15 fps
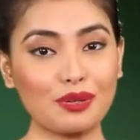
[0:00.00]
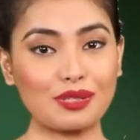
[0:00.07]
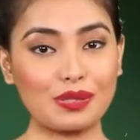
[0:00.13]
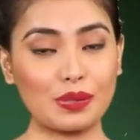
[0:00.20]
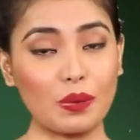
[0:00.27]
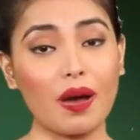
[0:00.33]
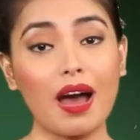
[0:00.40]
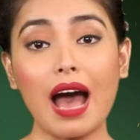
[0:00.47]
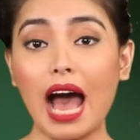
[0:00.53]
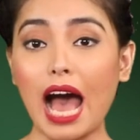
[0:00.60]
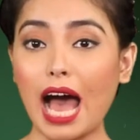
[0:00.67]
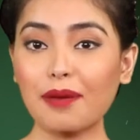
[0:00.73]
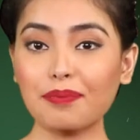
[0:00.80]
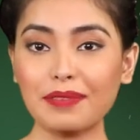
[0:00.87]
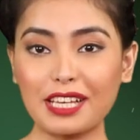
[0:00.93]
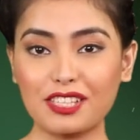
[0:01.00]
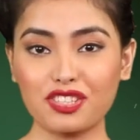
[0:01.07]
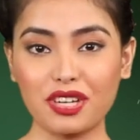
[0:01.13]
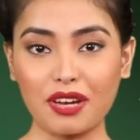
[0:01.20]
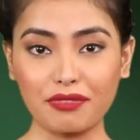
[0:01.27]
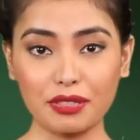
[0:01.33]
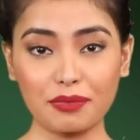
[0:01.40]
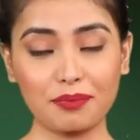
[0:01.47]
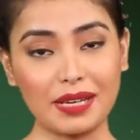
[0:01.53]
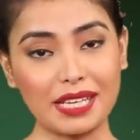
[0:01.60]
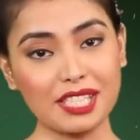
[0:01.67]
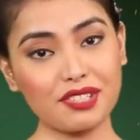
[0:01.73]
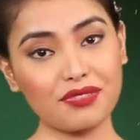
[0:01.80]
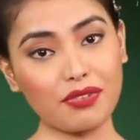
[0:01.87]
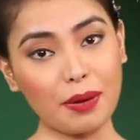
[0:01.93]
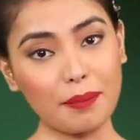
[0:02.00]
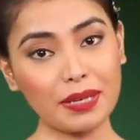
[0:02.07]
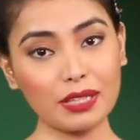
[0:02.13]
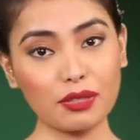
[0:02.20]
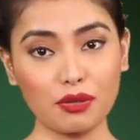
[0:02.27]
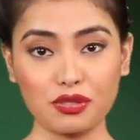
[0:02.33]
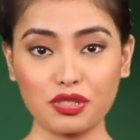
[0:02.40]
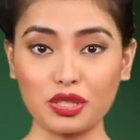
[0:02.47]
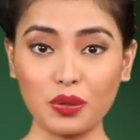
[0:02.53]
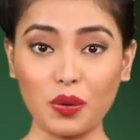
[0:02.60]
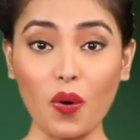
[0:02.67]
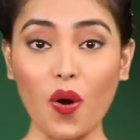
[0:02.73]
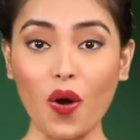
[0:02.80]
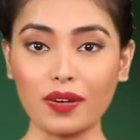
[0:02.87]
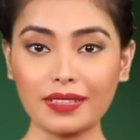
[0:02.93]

दोस्तों आप नेचुराफुल ब्रेस्ट फर्मिंग लोशन को